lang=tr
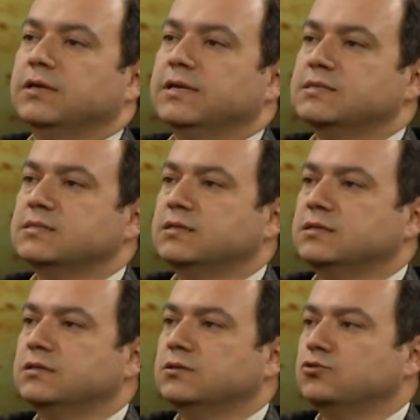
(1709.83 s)

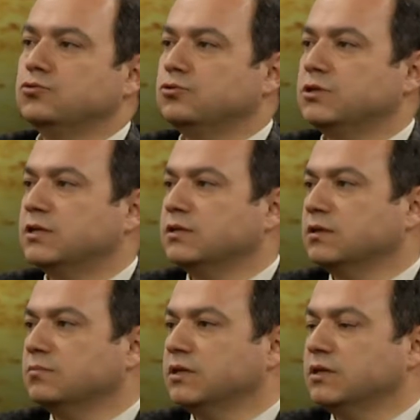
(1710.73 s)
gezilerin kültürel
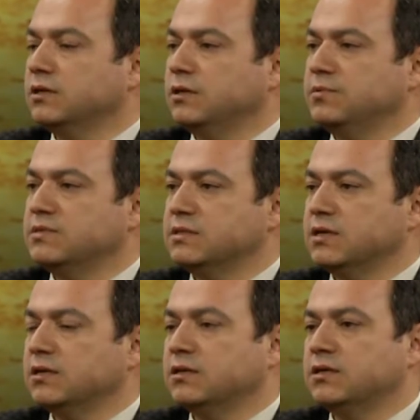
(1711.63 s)
anlamda biz
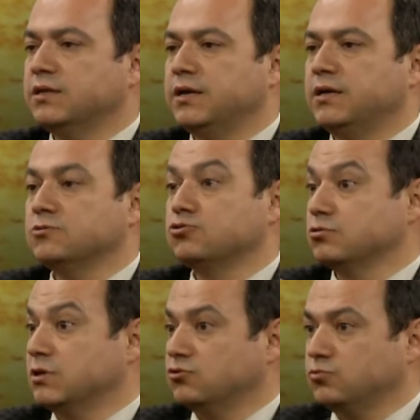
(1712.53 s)
ne kadar değerli,
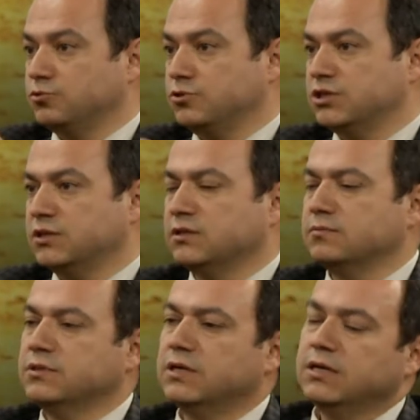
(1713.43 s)
sosyal antropoloji
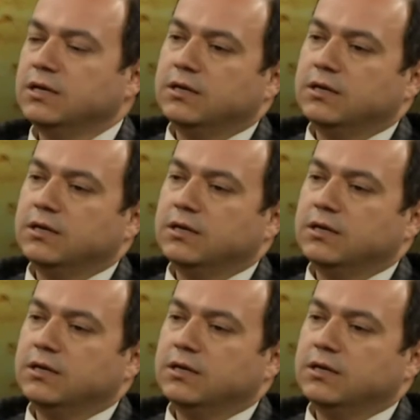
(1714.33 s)
anlamında